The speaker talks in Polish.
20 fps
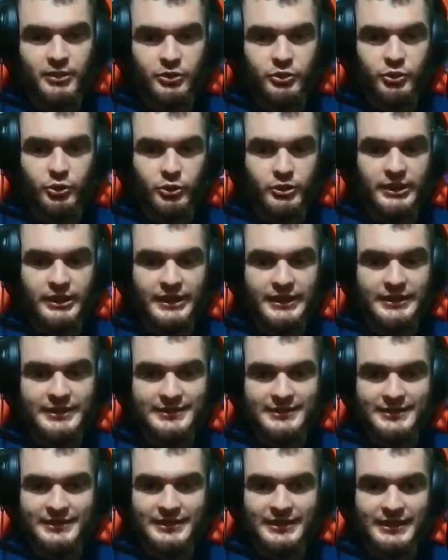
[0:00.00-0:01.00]
to
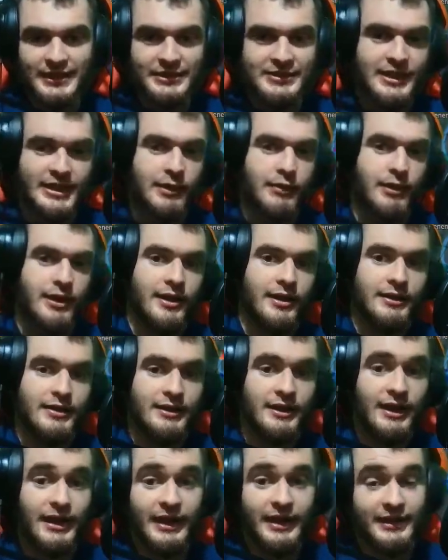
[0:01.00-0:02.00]
Cleans nie działa
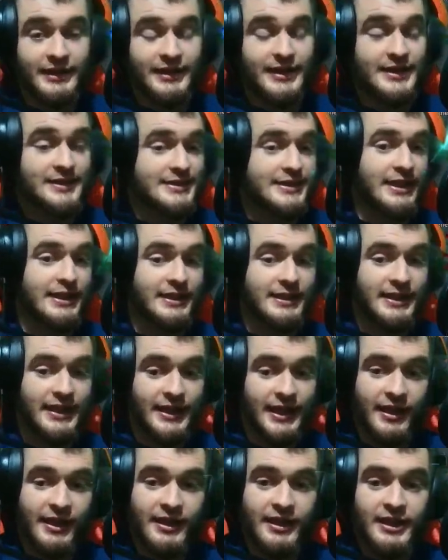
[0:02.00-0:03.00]
na erkę
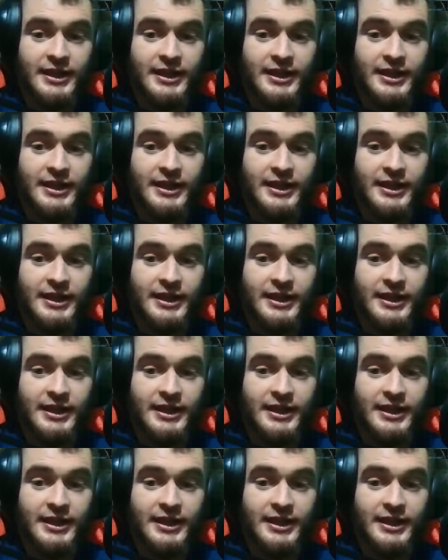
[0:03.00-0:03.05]
skalnera.